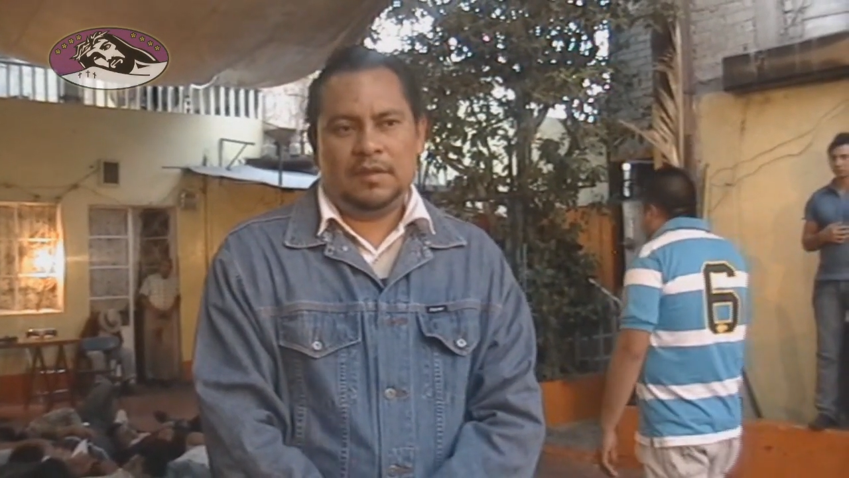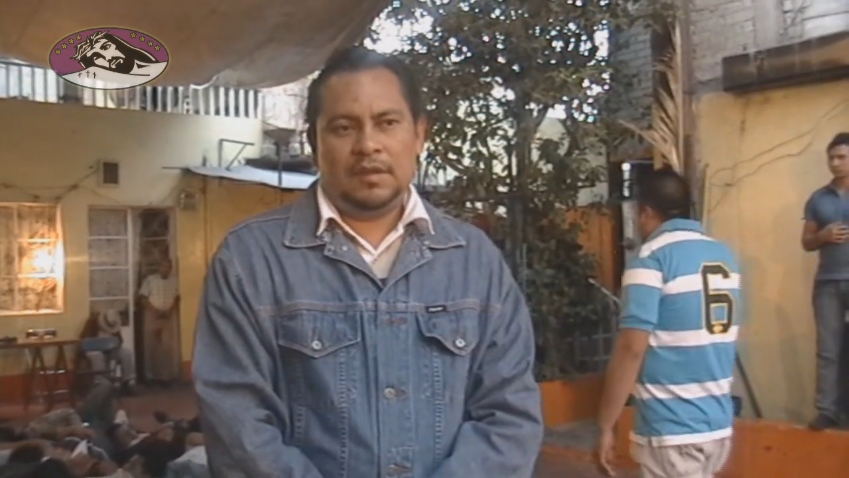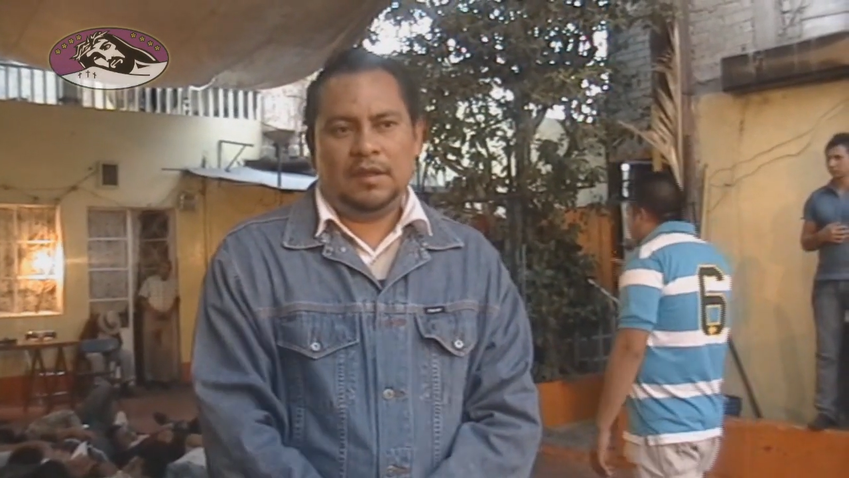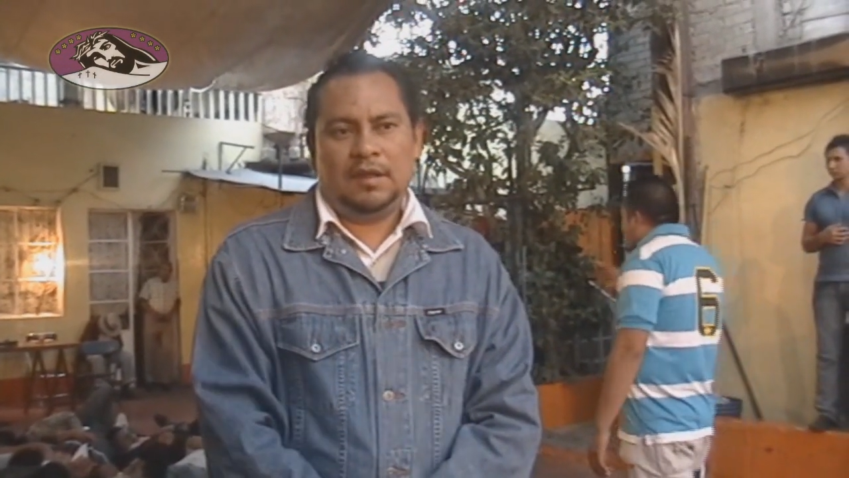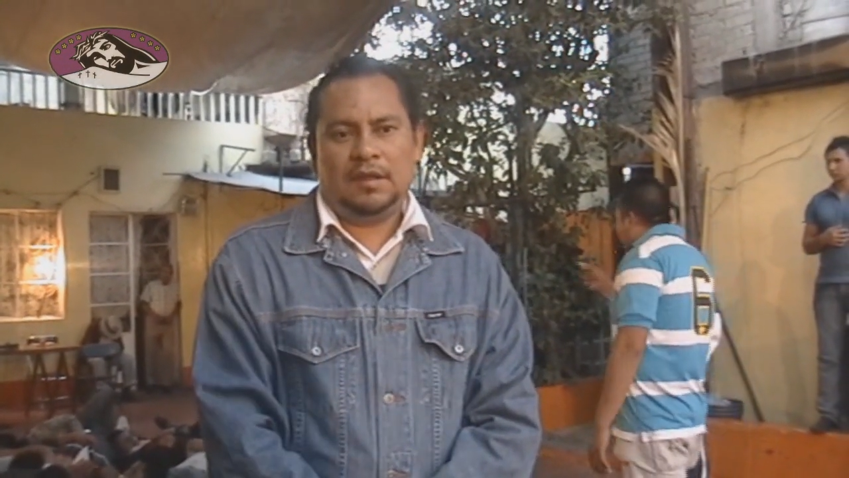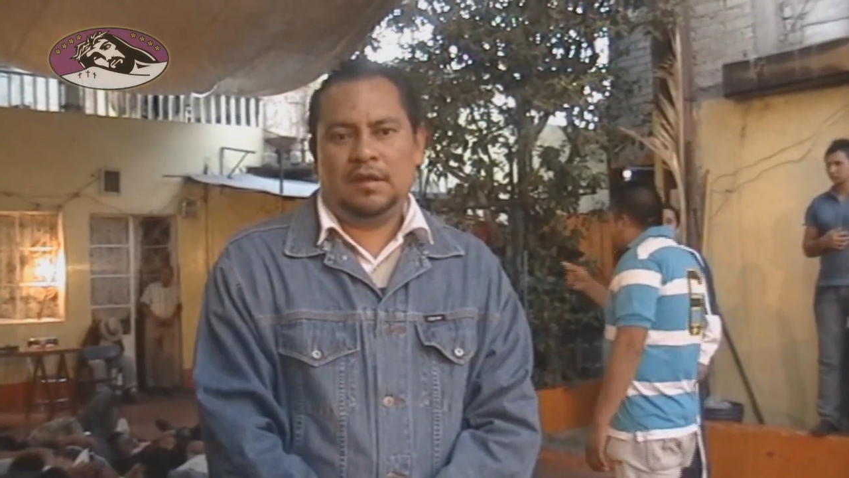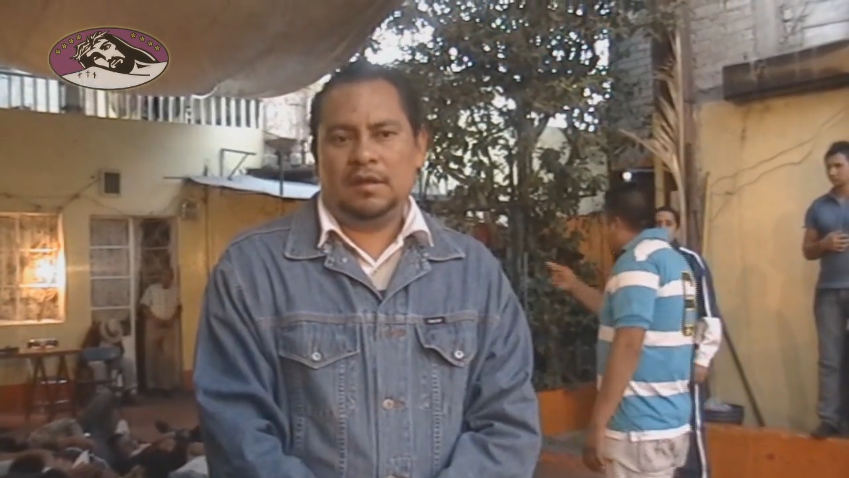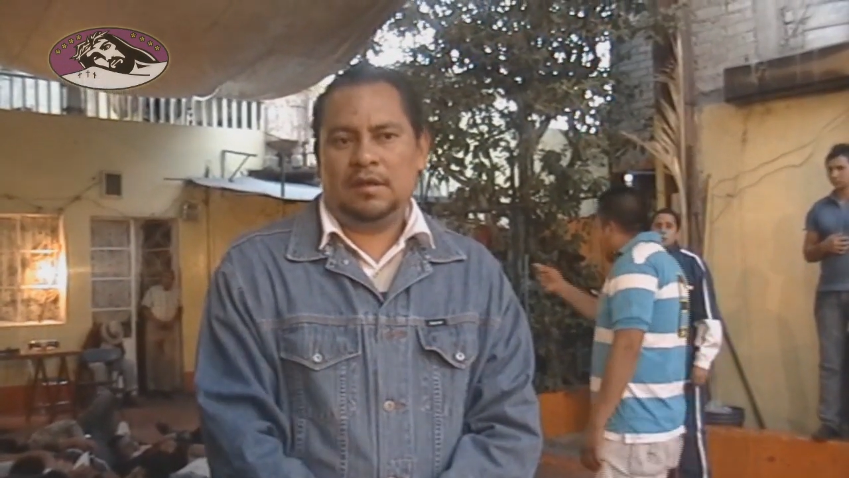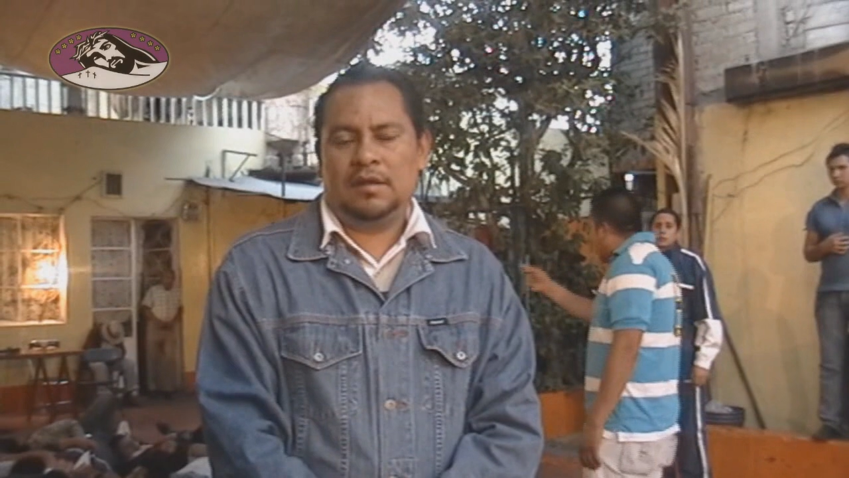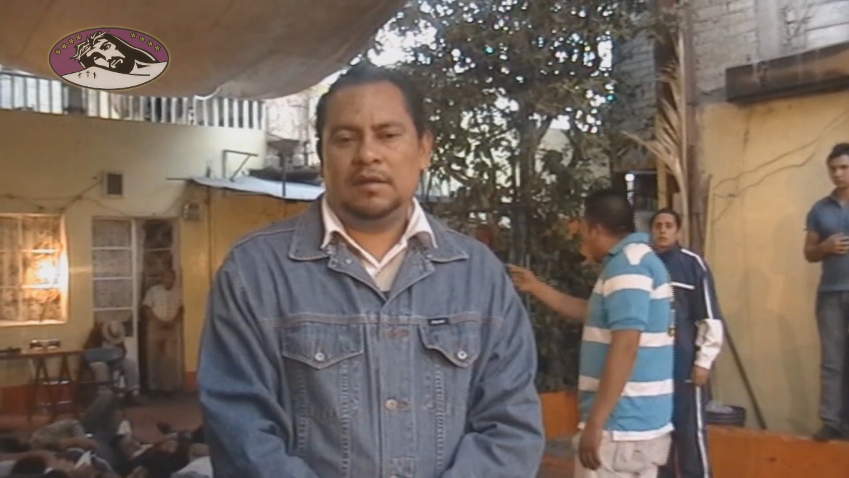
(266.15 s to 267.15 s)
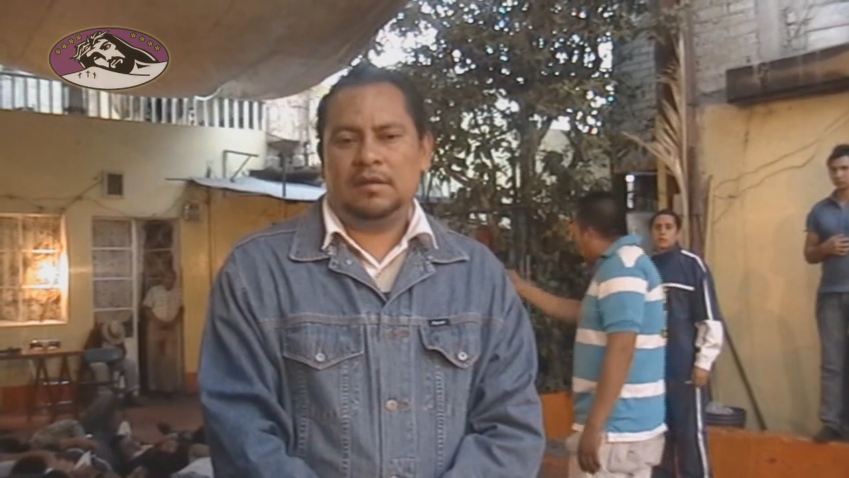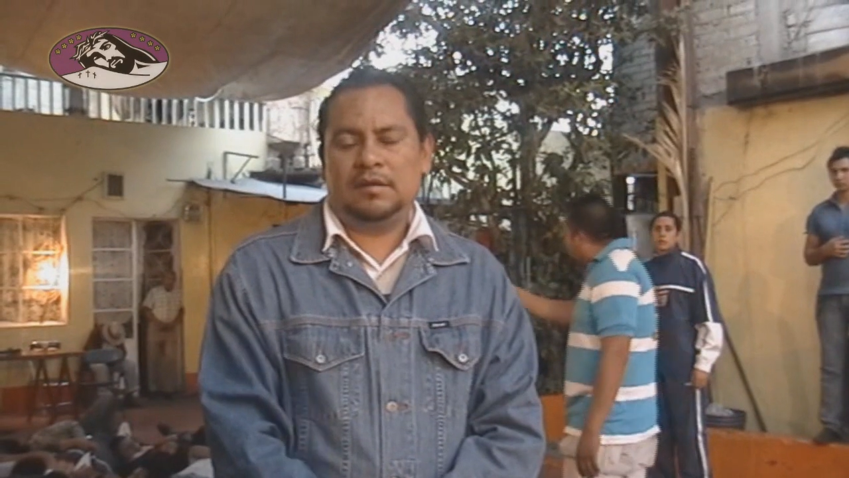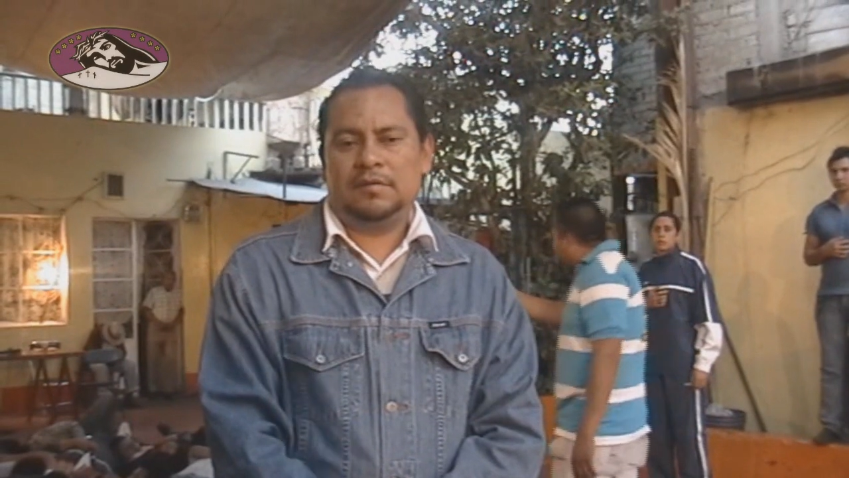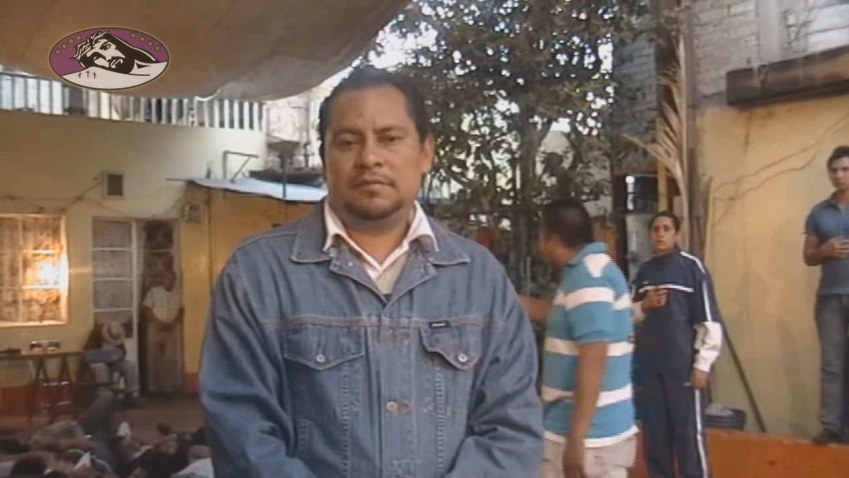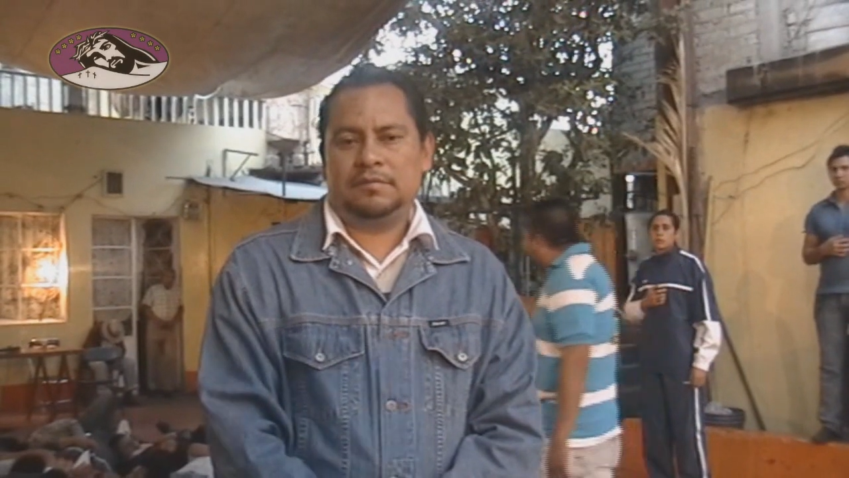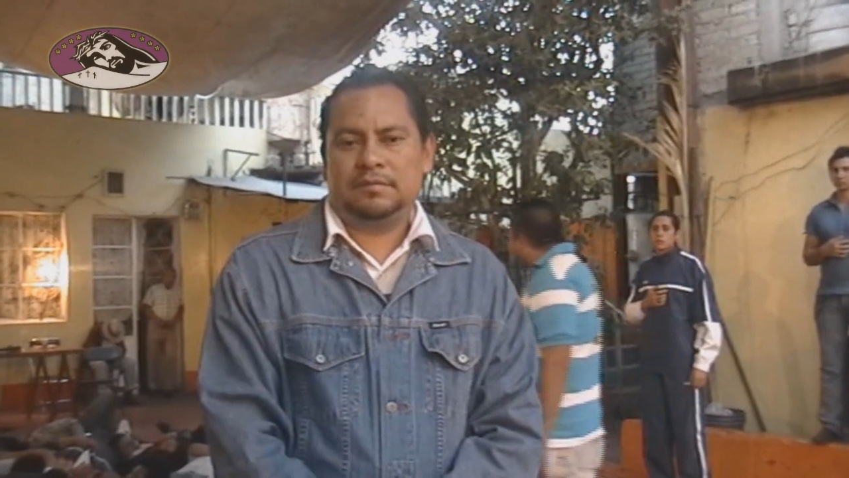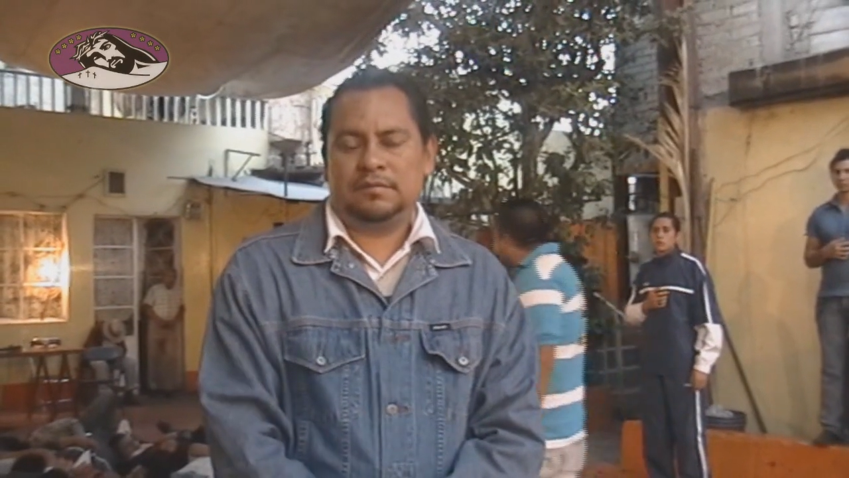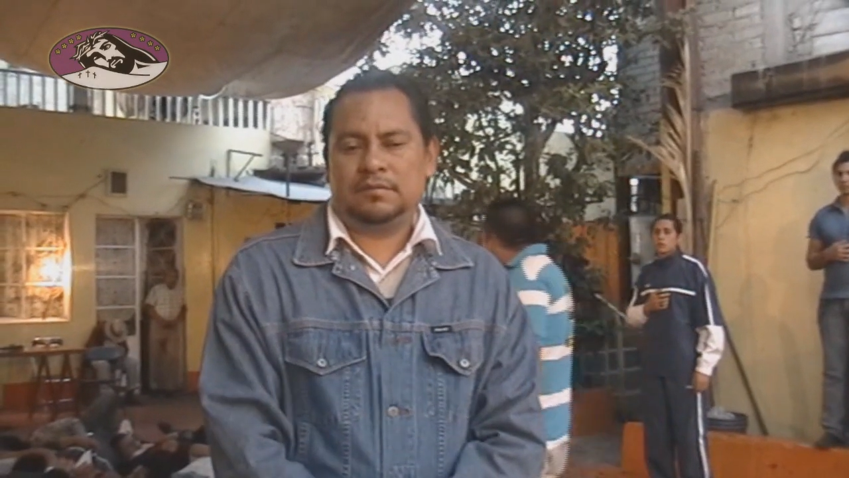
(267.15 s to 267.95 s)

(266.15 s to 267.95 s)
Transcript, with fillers: ¿Qué mensaje nos puedes dar para la que